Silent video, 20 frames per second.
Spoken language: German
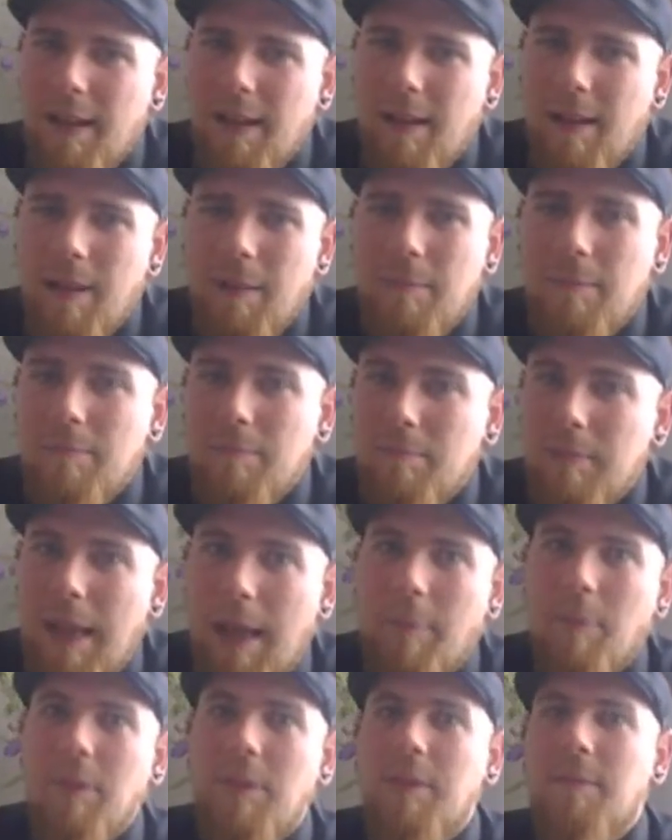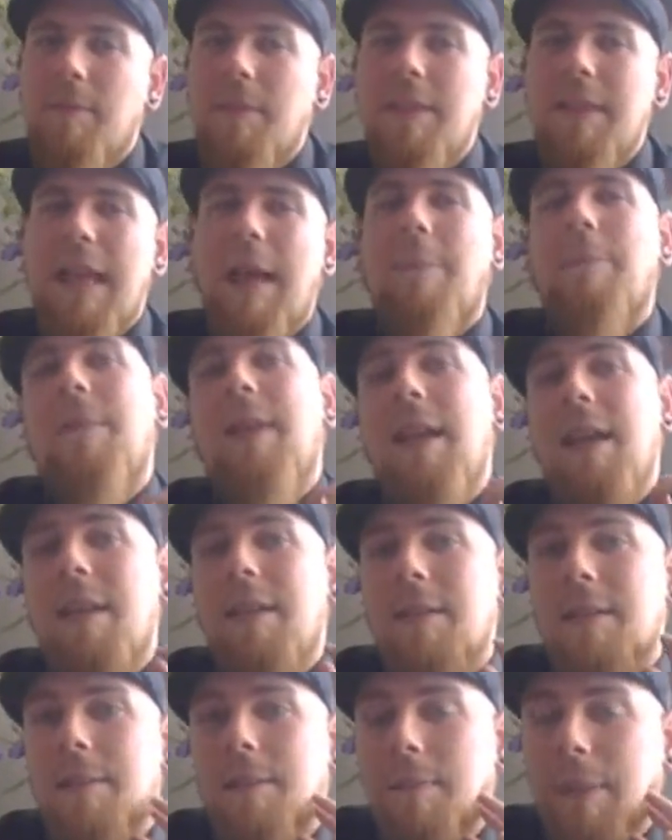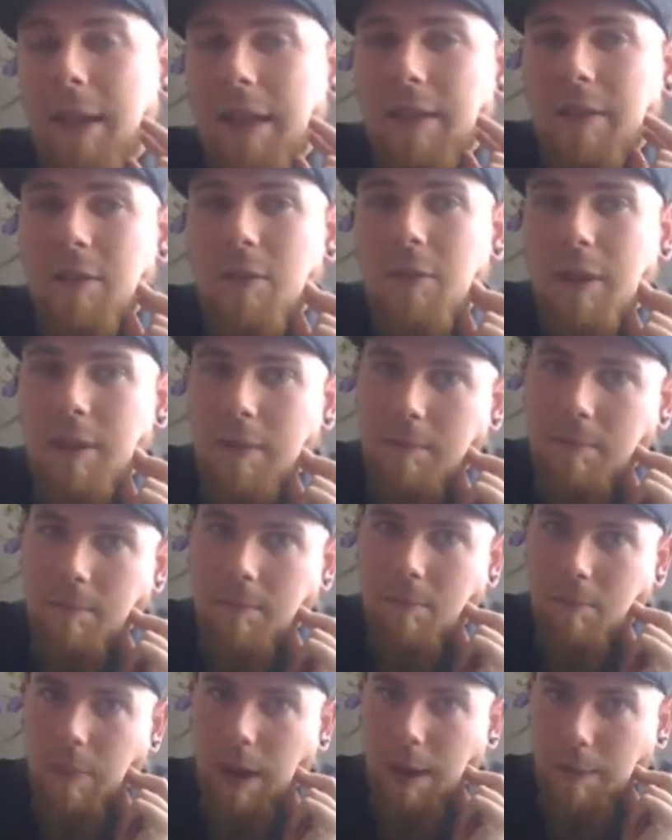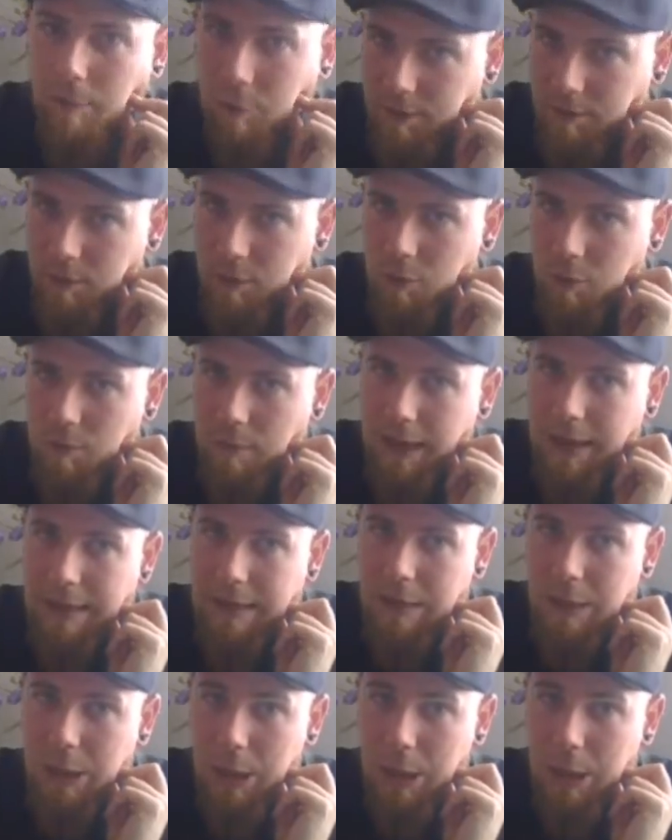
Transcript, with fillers: Ähm, da muss ich ein bisschen Update bringen zu dem, meinem Review bei